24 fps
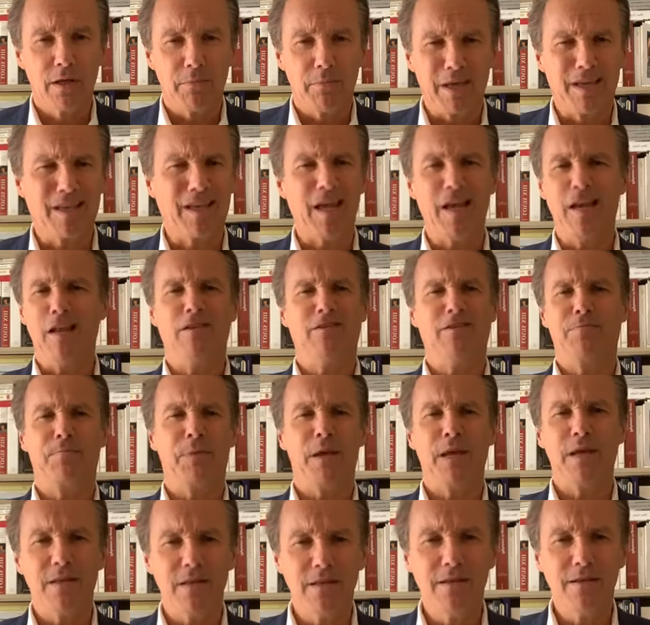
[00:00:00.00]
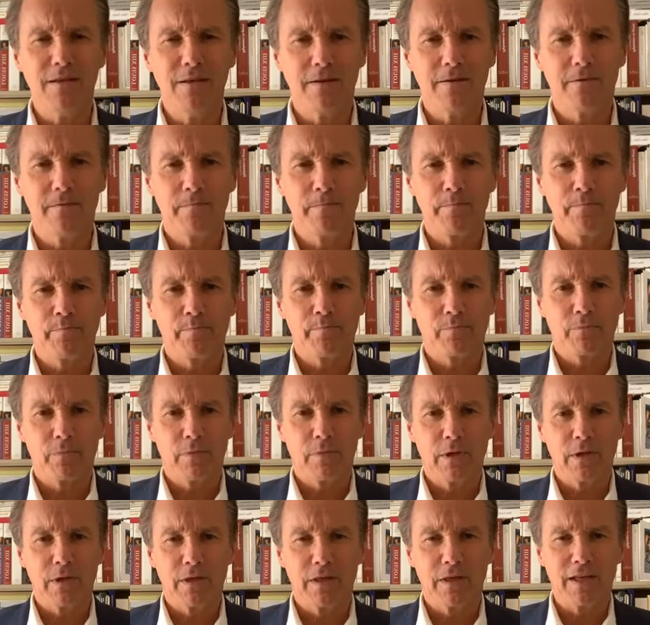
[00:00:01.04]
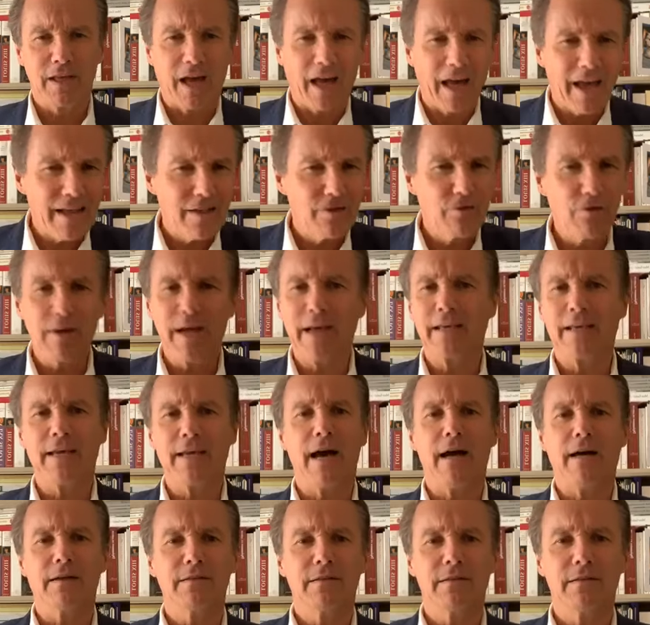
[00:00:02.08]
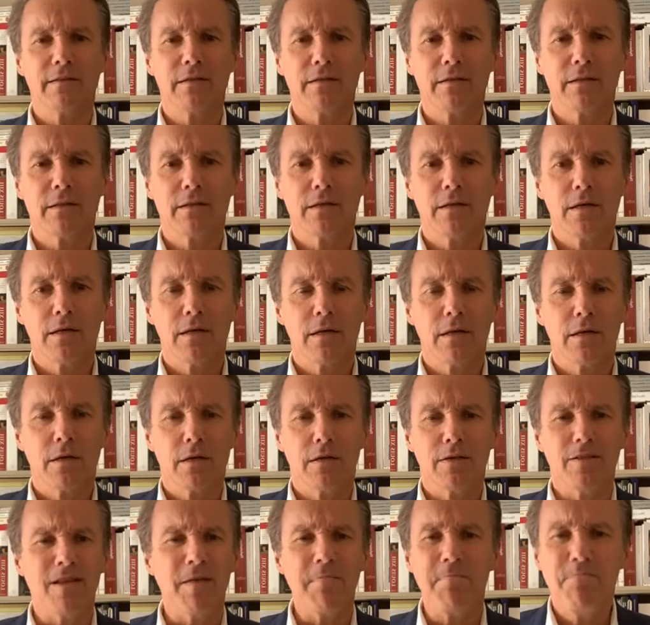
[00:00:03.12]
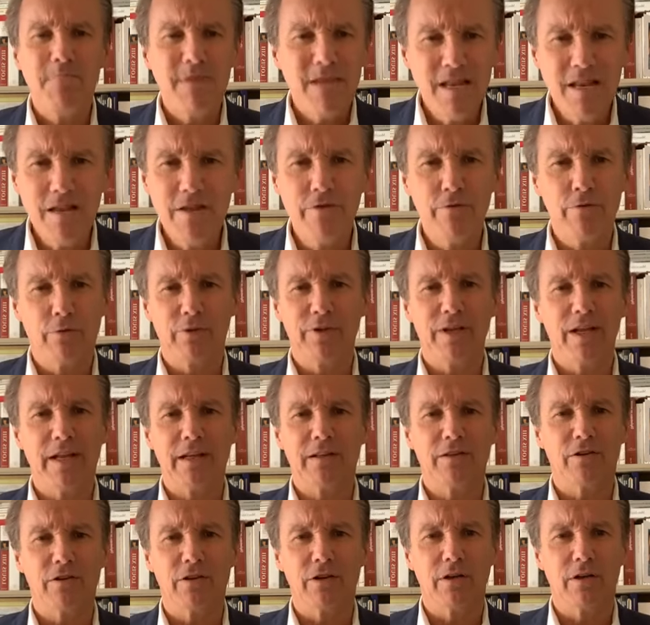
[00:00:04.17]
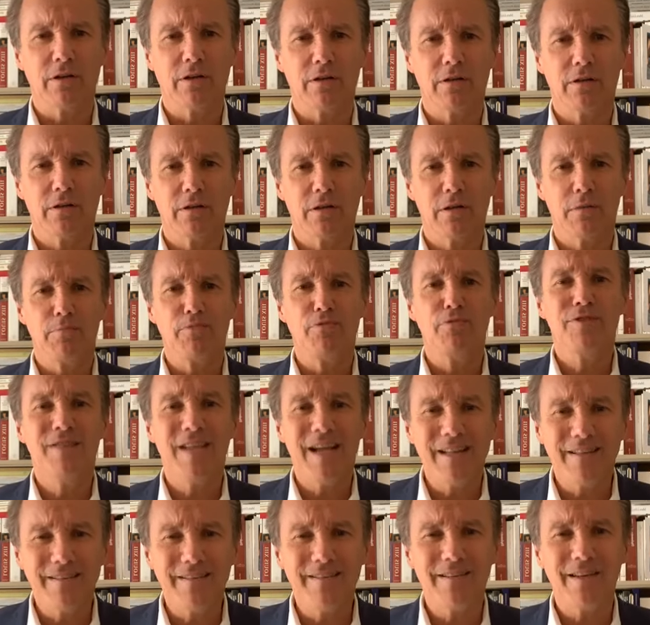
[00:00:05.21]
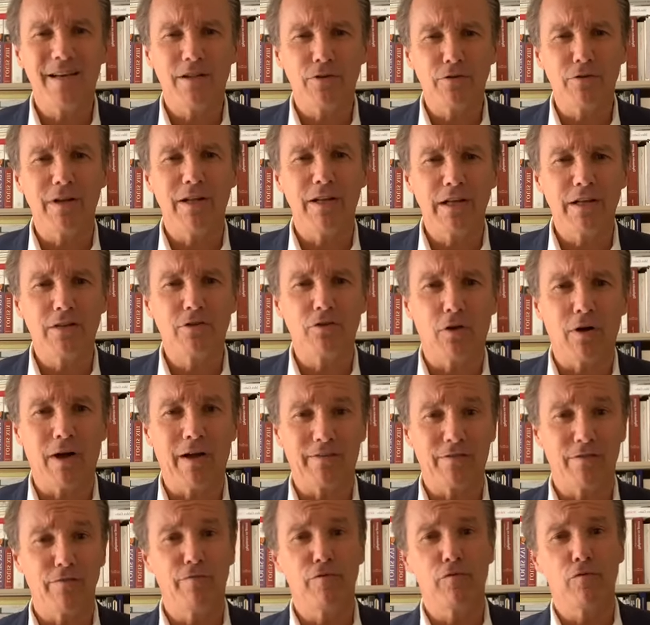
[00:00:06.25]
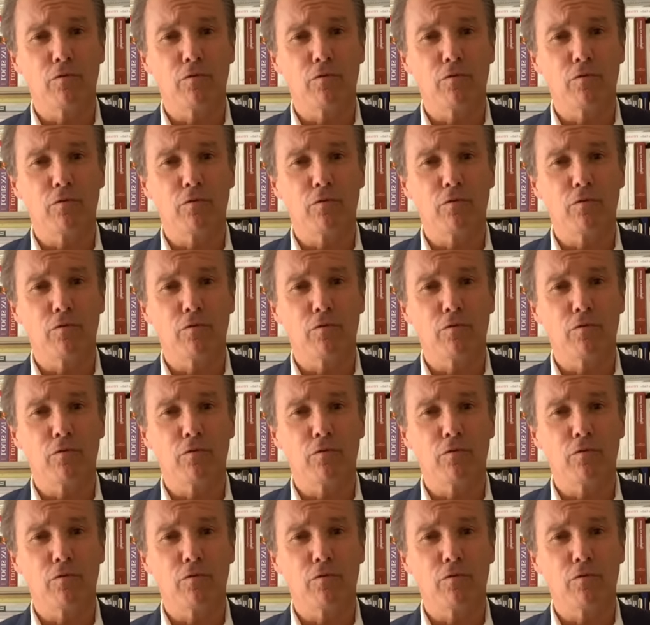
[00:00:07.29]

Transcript: Mais quel est ce pays qui raye de la carte des millions d'électeurs plus d'un tiers de l'électorat, si vous